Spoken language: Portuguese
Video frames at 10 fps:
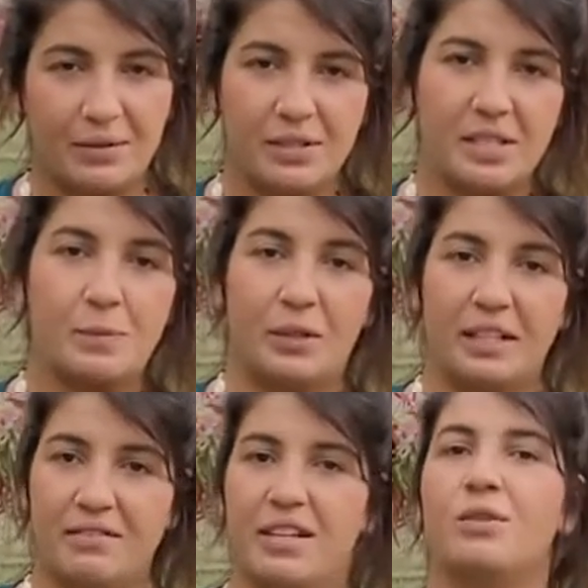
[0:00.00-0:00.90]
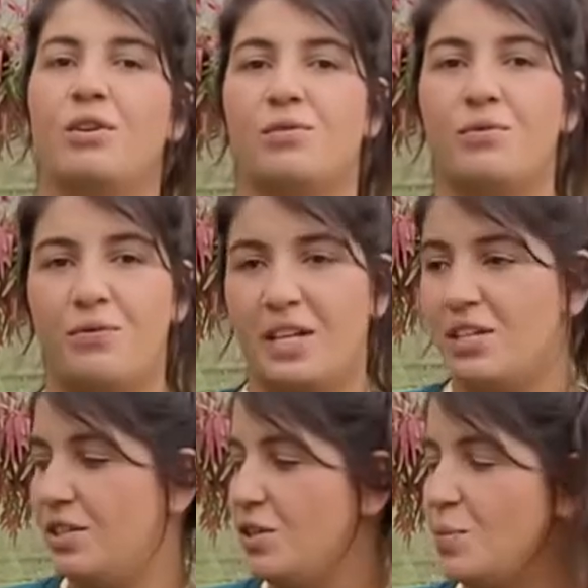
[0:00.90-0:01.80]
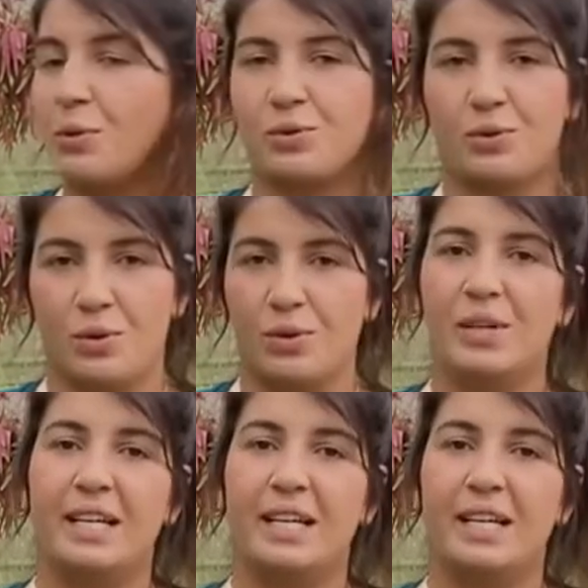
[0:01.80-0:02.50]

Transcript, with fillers: vocês podem ver no nosso feed, a gente postou